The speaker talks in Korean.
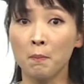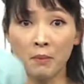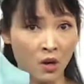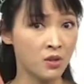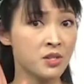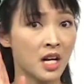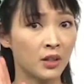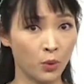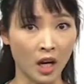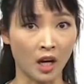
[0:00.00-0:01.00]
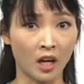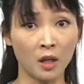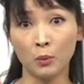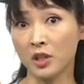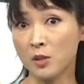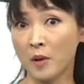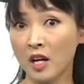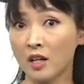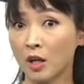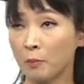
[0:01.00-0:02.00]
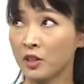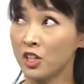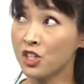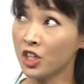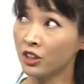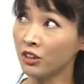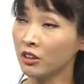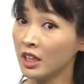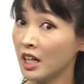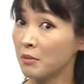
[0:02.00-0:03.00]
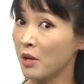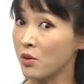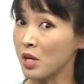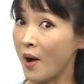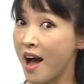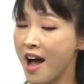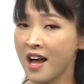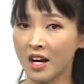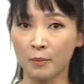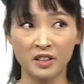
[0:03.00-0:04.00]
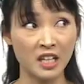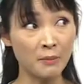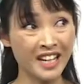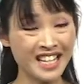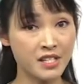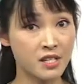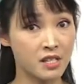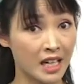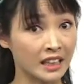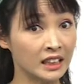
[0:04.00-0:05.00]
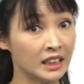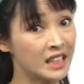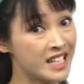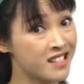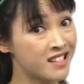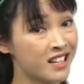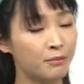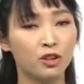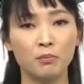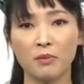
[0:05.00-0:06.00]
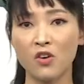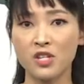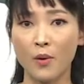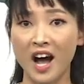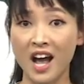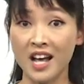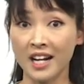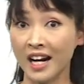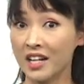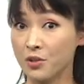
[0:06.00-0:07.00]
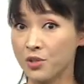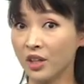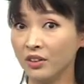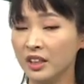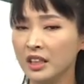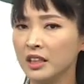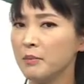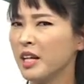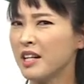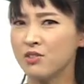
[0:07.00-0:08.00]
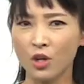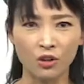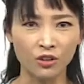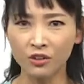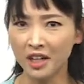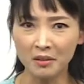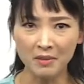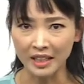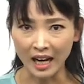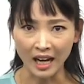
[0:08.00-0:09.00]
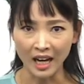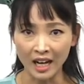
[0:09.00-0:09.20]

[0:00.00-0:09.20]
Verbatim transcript: 명사 돼. 보다시피 competition이라는 명사와 competitiveness라는 니스가 붙는 명사와 갈라졌죠? 의미가 전혀 다릅니다.